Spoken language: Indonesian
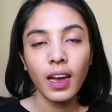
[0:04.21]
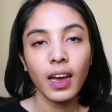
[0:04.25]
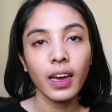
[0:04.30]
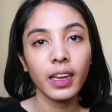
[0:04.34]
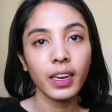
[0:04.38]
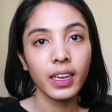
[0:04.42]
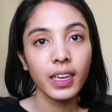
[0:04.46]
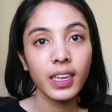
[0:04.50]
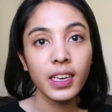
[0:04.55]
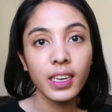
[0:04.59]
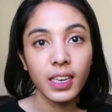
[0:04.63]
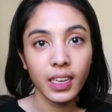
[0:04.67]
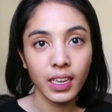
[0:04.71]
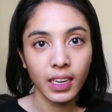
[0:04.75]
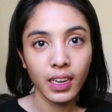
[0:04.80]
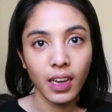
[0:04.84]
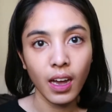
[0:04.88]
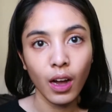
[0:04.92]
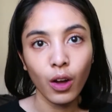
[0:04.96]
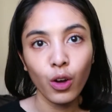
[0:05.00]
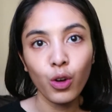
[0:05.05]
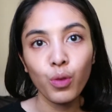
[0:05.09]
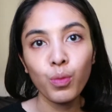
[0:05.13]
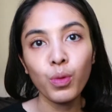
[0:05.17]
Hari ini
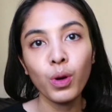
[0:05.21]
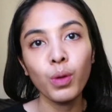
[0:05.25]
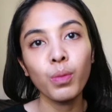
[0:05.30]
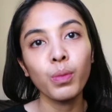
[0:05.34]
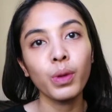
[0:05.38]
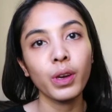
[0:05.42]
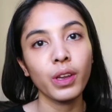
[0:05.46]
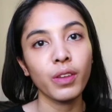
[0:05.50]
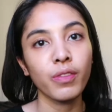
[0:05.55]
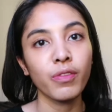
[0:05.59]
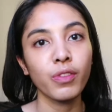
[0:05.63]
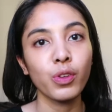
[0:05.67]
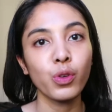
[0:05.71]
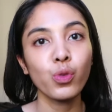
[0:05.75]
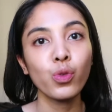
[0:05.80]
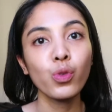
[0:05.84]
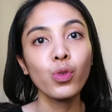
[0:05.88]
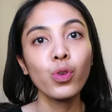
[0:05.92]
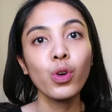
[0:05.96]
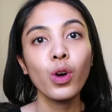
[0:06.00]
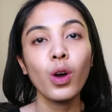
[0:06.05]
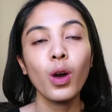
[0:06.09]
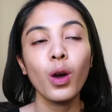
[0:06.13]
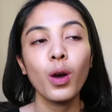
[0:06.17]
aku mau
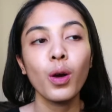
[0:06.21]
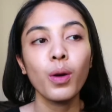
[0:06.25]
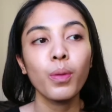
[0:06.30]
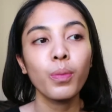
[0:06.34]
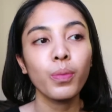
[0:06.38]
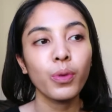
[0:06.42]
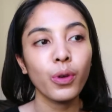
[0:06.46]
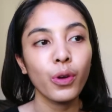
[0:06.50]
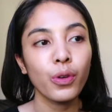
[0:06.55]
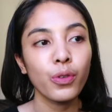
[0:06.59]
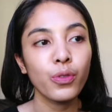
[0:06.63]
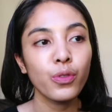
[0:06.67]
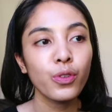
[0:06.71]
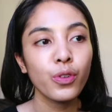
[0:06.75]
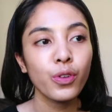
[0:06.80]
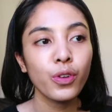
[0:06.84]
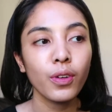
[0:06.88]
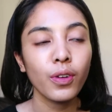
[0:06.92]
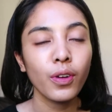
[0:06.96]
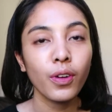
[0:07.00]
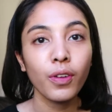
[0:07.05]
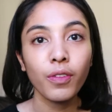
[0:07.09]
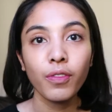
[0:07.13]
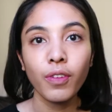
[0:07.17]
mereview produk
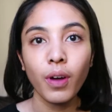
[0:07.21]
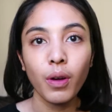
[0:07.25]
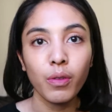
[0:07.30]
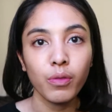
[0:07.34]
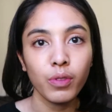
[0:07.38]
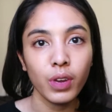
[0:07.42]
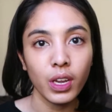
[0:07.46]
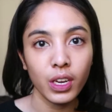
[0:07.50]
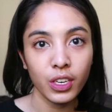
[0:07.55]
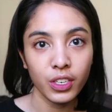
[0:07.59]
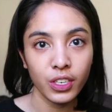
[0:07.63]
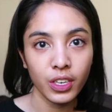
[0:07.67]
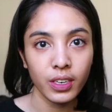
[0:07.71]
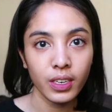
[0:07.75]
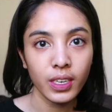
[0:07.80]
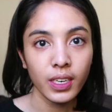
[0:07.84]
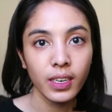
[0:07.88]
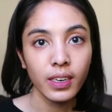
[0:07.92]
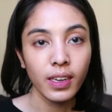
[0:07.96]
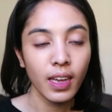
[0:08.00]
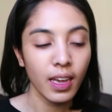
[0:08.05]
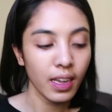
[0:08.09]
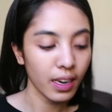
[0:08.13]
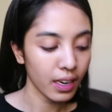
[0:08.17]

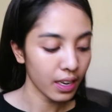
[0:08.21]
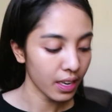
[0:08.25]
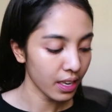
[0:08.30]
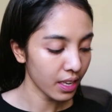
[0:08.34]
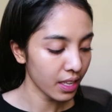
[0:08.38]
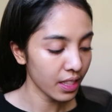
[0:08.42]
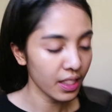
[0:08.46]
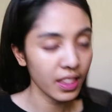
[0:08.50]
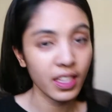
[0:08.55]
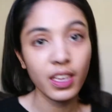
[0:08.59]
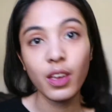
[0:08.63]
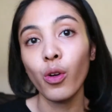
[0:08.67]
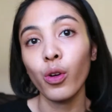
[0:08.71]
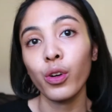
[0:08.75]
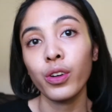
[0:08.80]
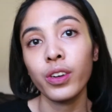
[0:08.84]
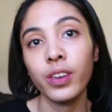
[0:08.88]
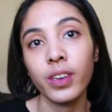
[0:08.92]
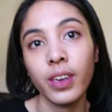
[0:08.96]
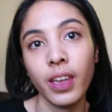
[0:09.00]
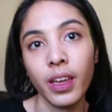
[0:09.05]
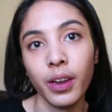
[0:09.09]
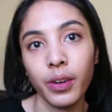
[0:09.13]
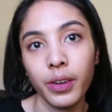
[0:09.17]
foundation dari The
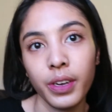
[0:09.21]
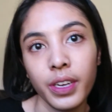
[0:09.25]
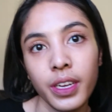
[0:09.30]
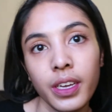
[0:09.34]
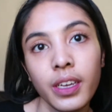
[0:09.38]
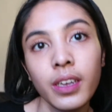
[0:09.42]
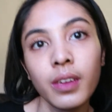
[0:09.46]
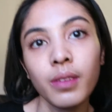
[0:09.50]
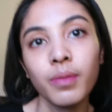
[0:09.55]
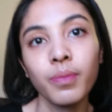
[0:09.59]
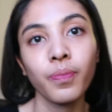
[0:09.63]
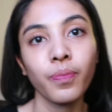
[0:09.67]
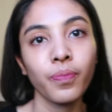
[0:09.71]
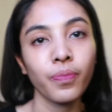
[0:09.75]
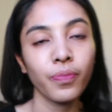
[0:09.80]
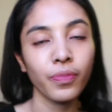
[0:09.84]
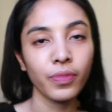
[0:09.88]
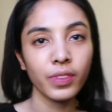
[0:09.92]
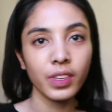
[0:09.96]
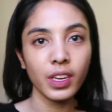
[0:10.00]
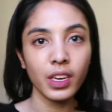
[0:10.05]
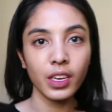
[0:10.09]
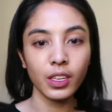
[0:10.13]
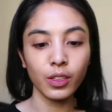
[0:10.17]
Ordinary,
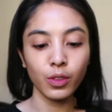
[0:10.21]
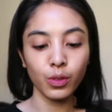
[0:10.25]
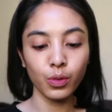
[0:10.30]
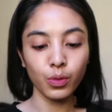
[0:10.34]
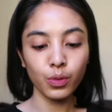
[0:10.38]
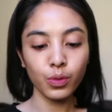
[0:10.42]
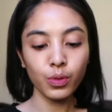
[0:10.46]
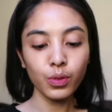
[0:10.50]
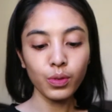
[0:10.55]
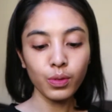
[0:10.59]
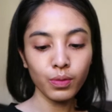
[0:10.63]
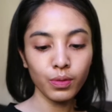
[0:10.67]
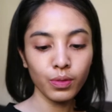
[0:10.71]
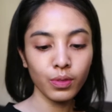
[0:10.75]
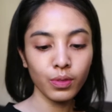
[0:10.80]
yaitu